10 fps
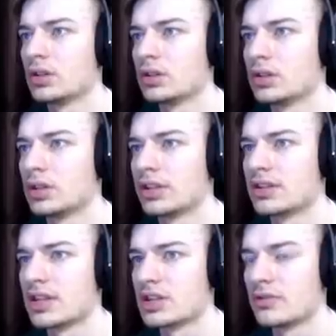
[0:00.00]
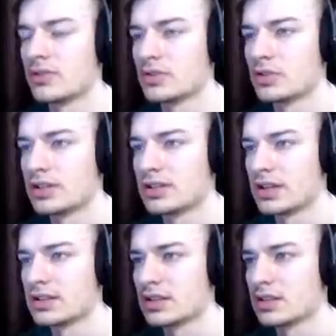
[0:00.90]
э, так скажем,
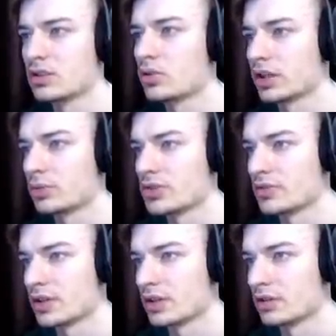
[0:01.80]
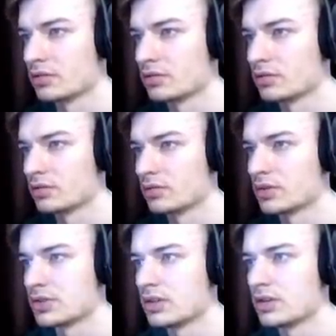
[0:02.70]
визуализации, эта игруха атмосферная.
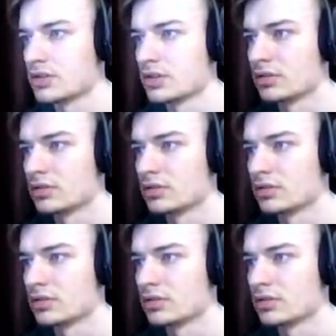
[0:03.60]
Вот серьезно.